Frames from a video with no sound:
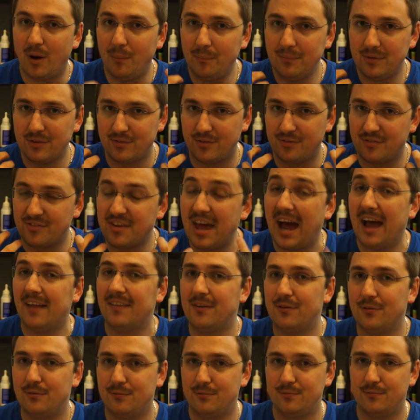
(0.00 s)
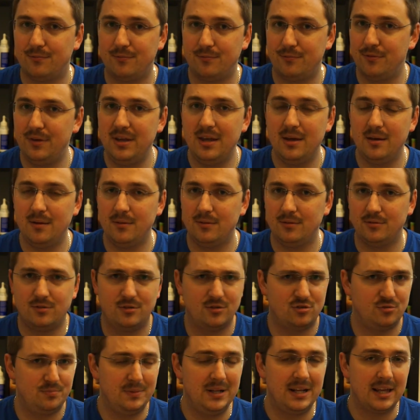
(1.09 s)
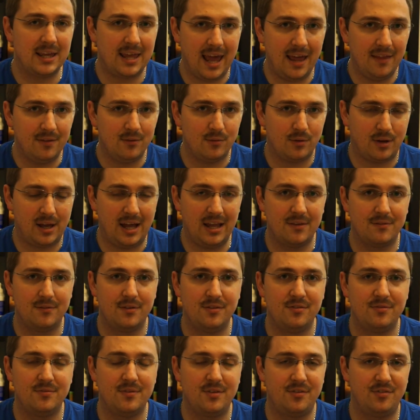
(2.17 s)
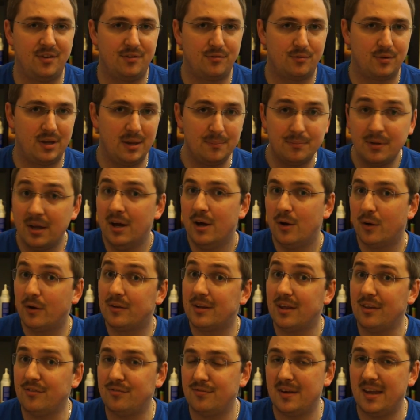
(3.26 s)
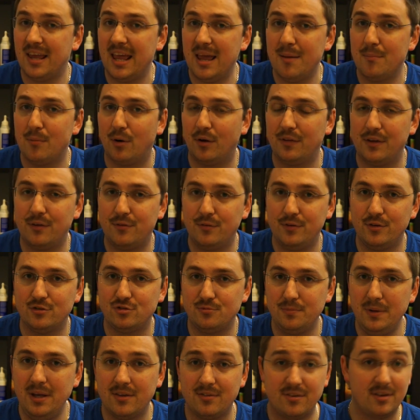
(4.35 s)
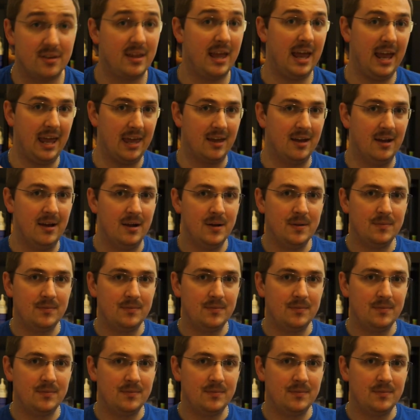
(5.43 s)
kommen, die sonst gar nicht viele Spiele kennen und gar nicht wissen, was es da so gibt und deswegen eben auch nicht viel spielen, sieht, hey,